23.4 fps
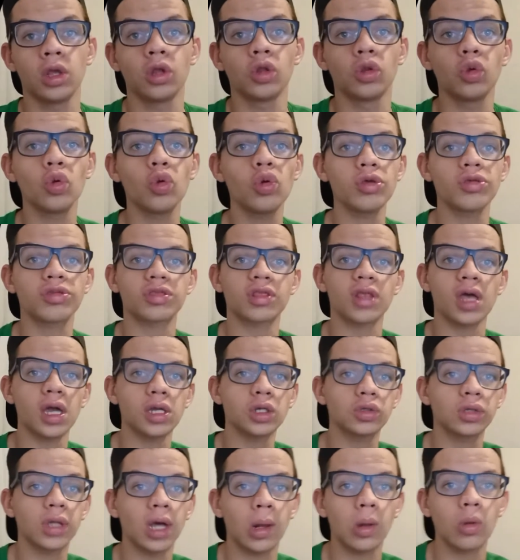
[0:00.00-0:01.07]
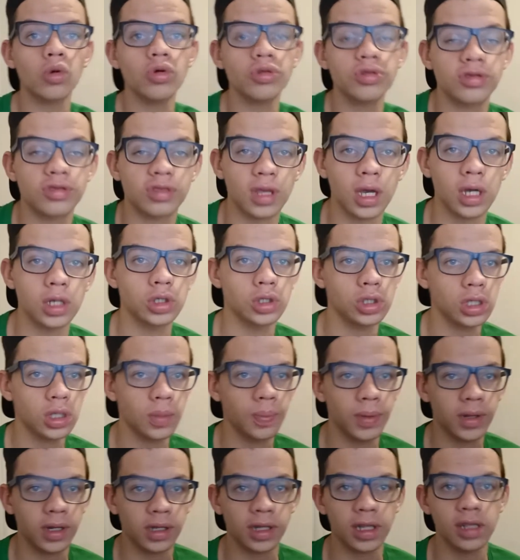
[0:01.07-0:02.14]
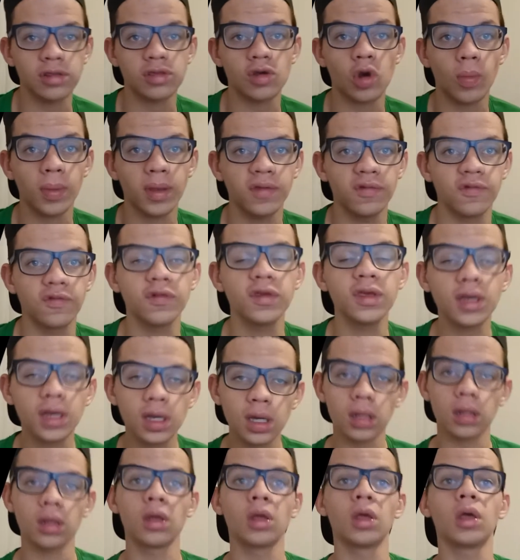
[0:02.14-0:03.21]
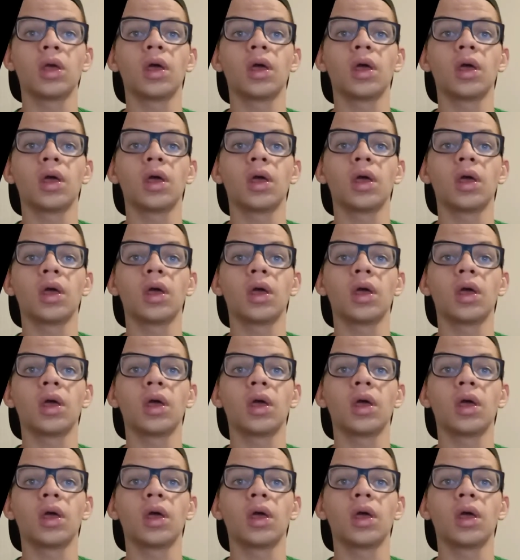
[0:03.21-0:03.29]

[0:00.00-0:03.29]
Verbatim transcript: No Estádio da Luz, estádio aí que pertence ao Benfica,